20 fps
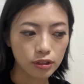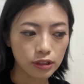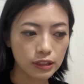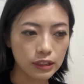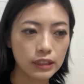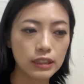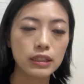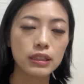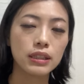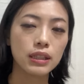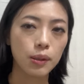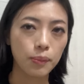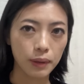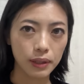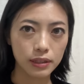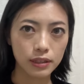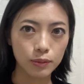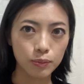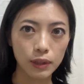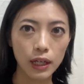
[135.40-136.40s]
敷いて
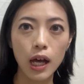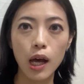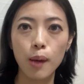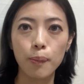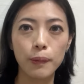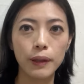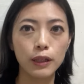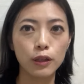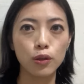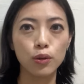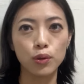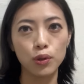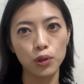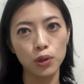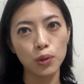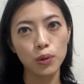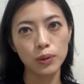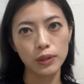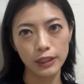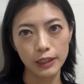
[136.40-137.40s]
ます。カーペットの
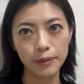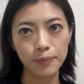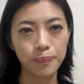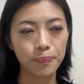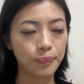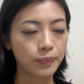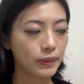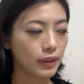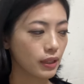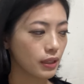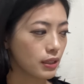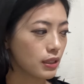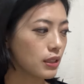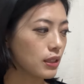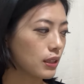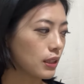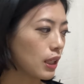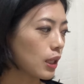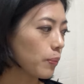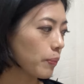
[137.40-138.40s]
ように敷
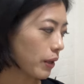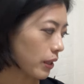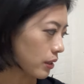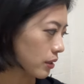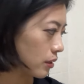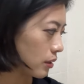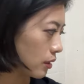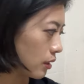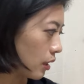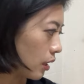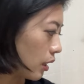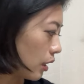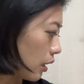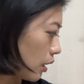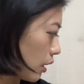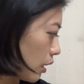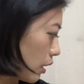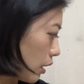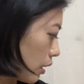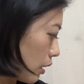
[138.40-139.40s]
いています。
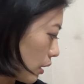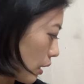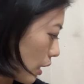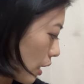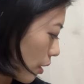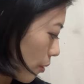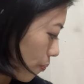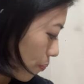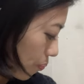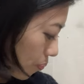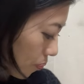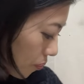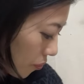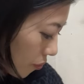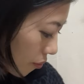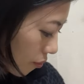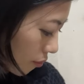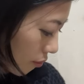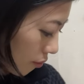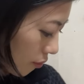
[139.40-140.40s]
で
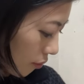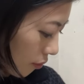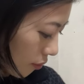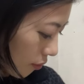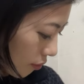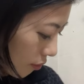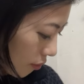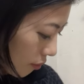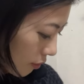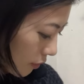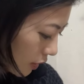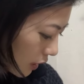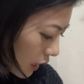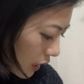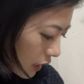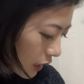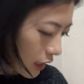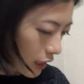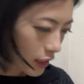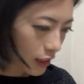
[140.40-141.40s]

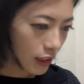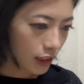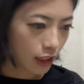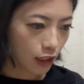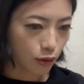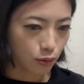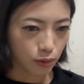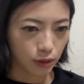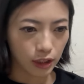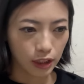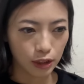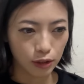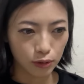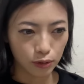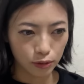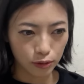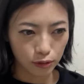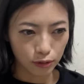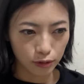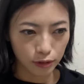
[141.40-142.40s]
何が違うのかと
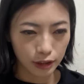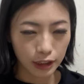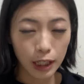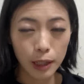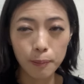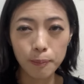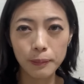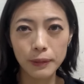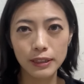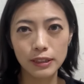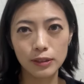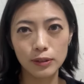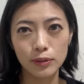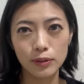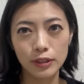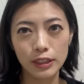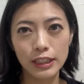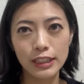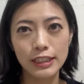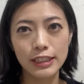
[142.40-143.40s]
いうと、キャンバス
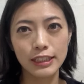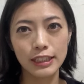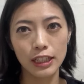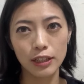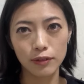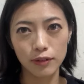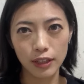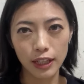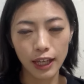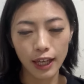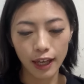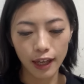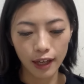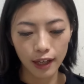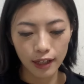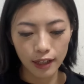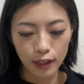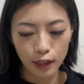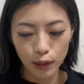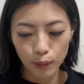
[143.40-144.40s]
の生地なので
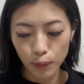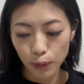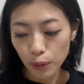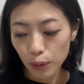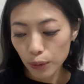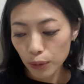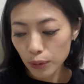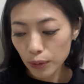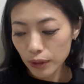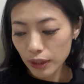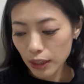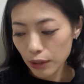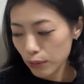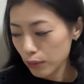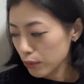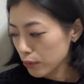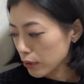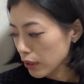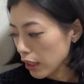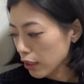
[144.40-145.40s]
もう本当に
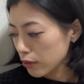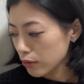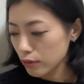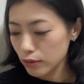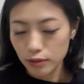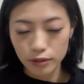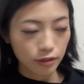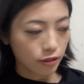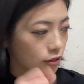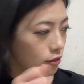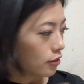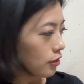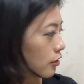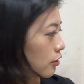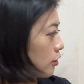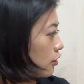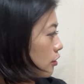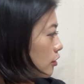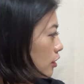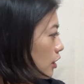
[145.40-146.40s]
各
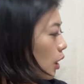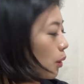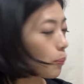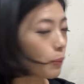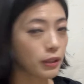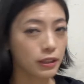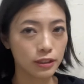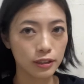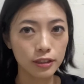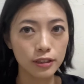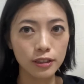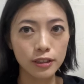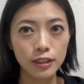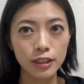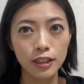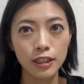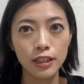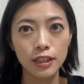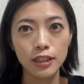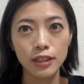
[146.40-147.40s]
キャンバス
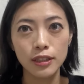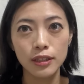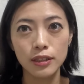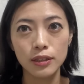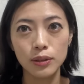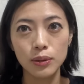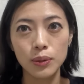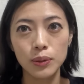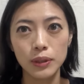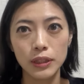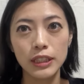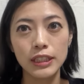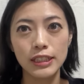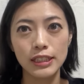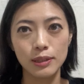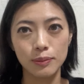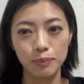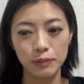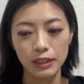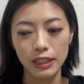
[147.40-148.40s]
の生
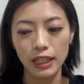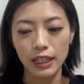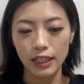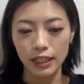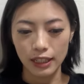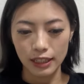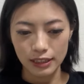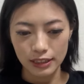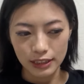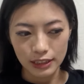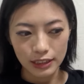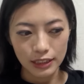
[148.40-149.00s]
地みたいな感じ